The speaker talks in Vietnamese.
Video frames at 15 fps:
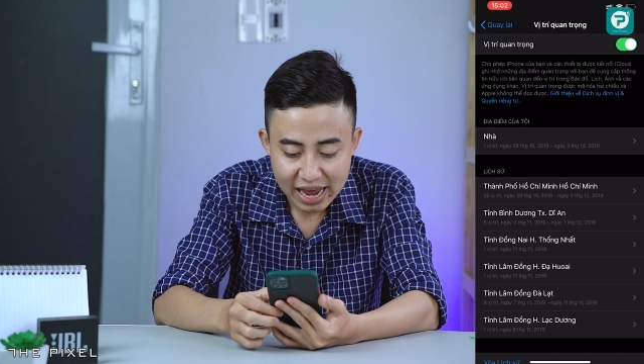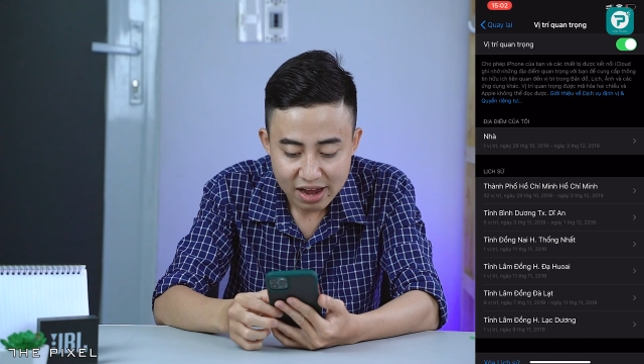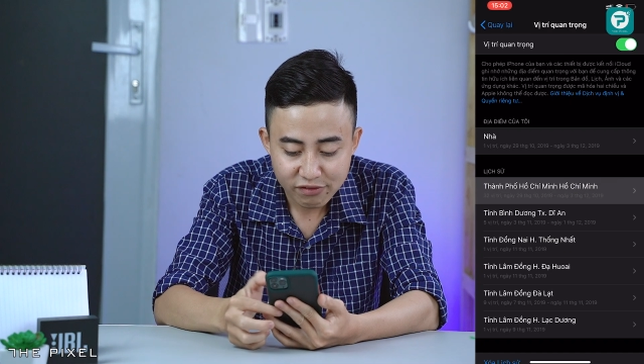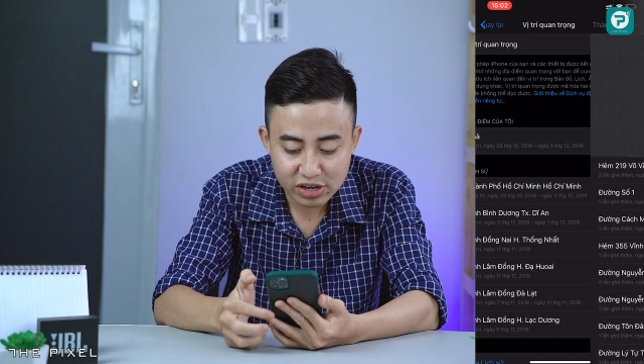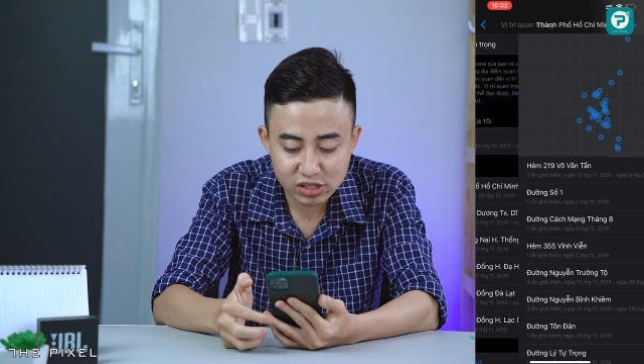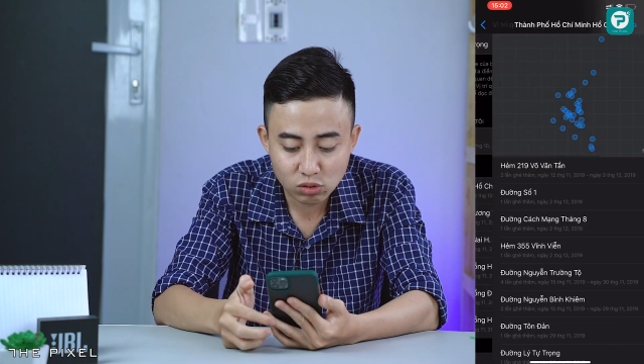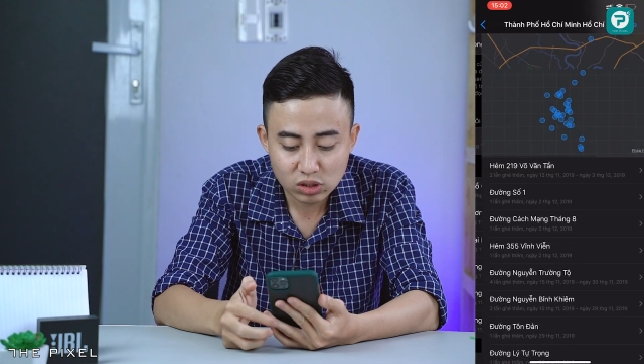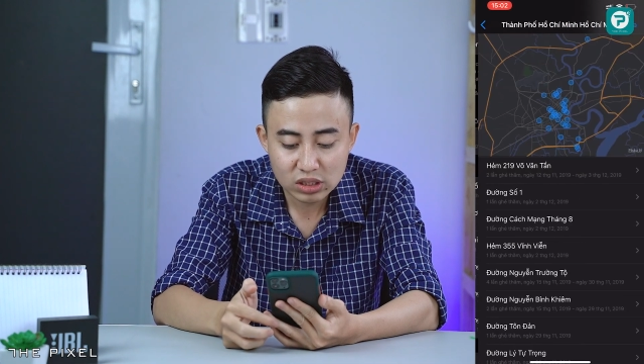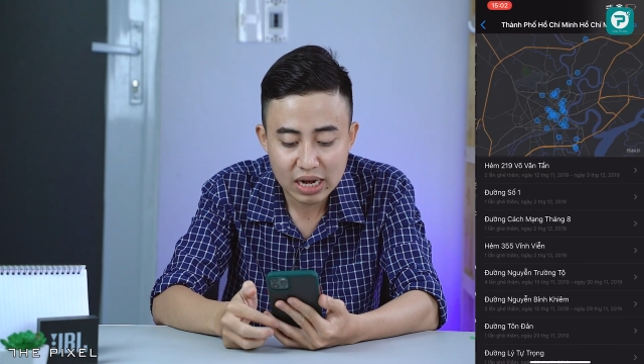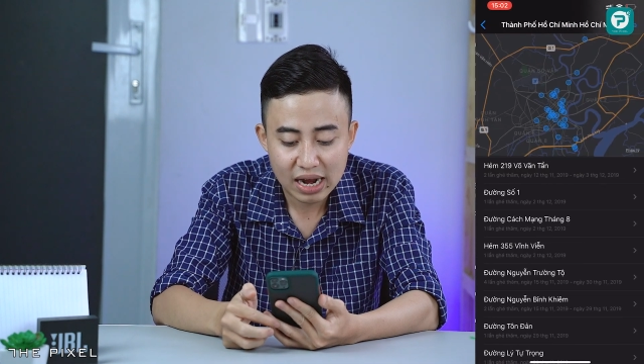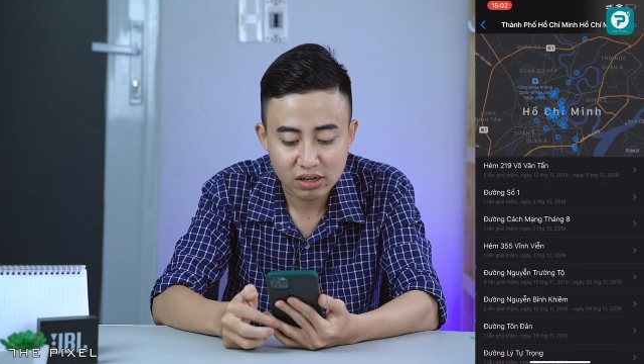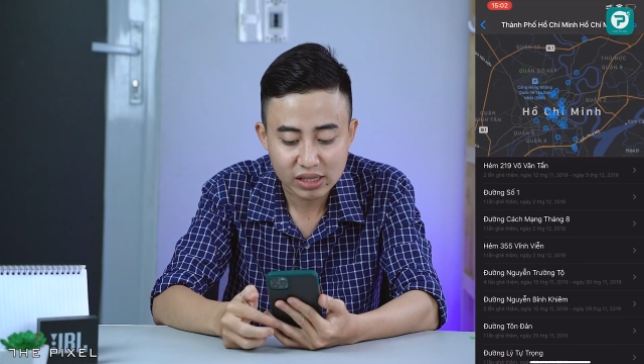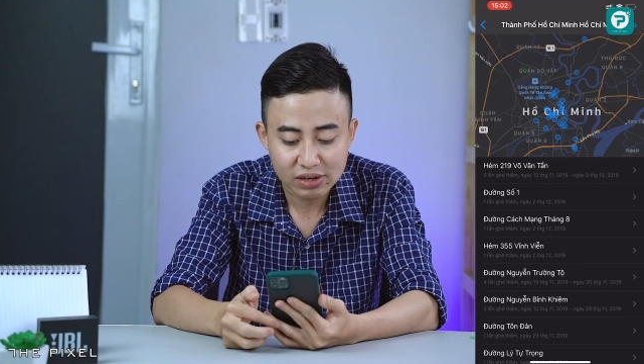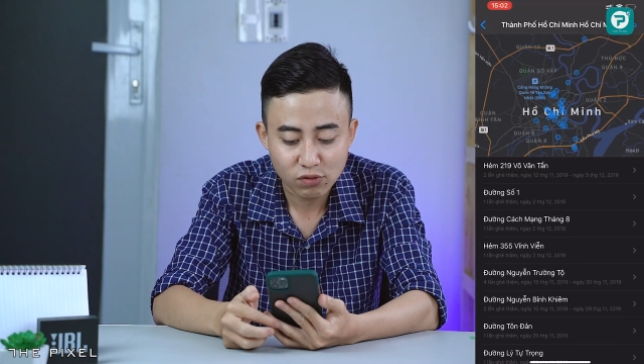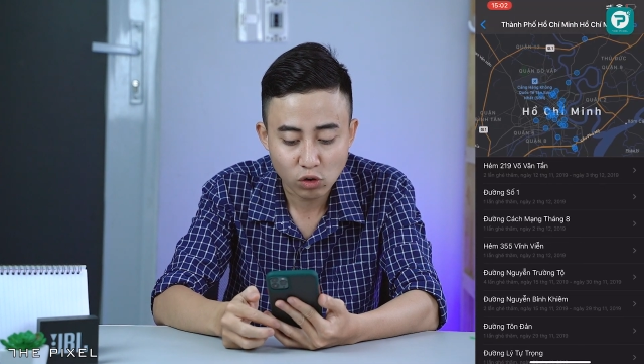Ví dụ như là
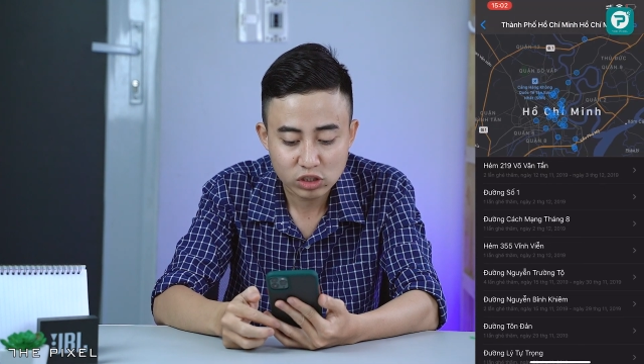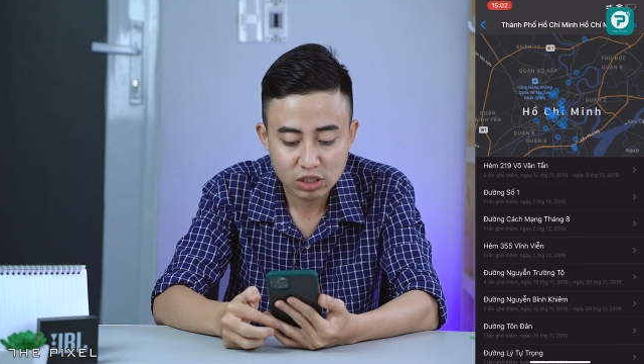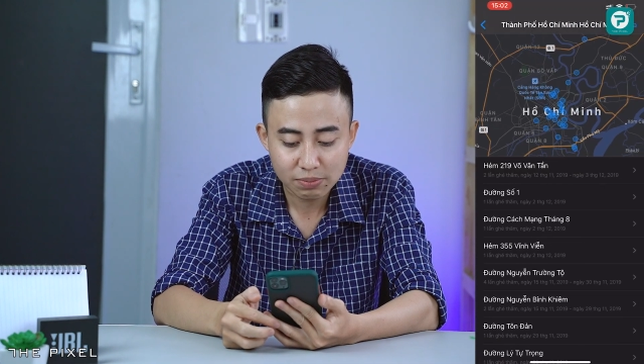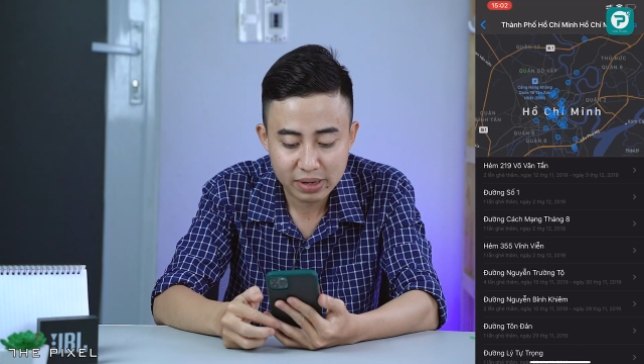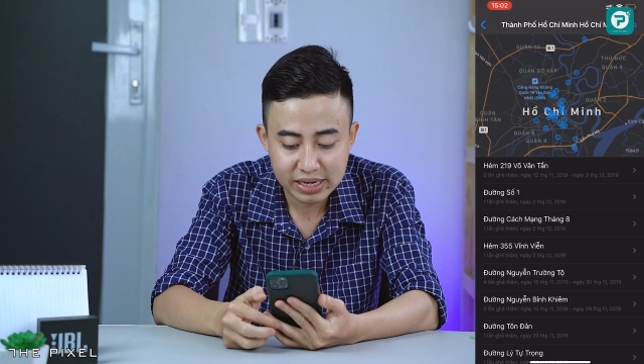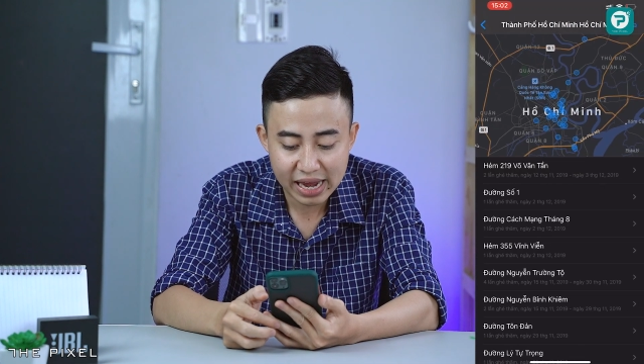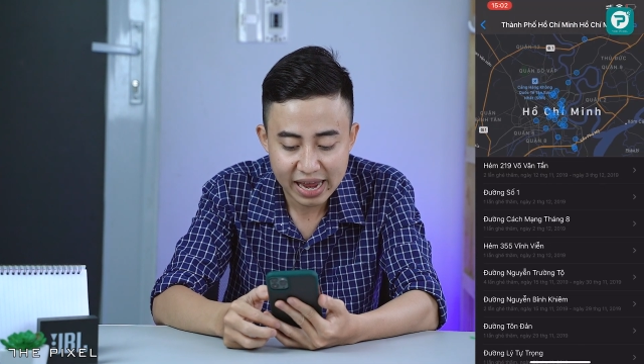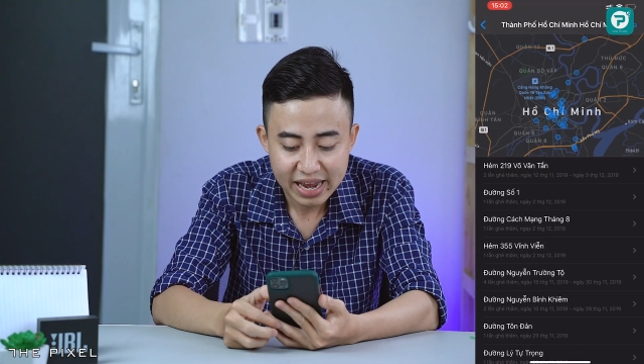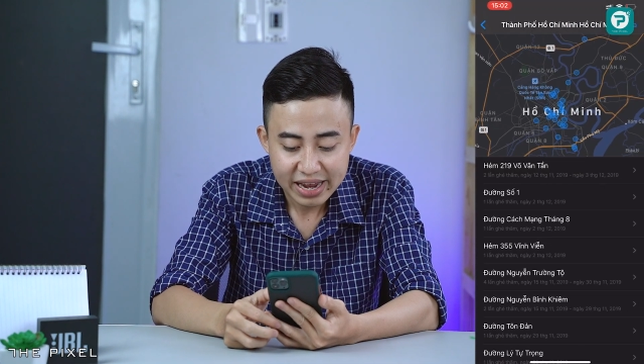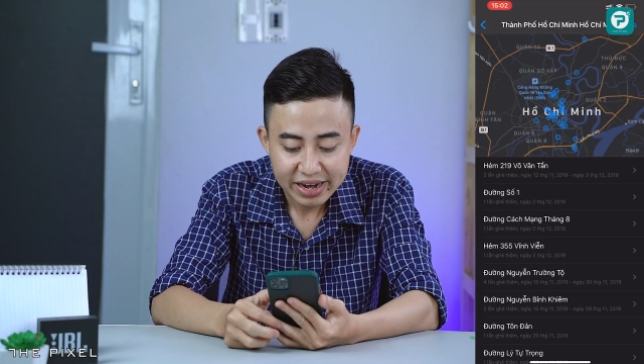ở thành phố Hồ Chí Minh này,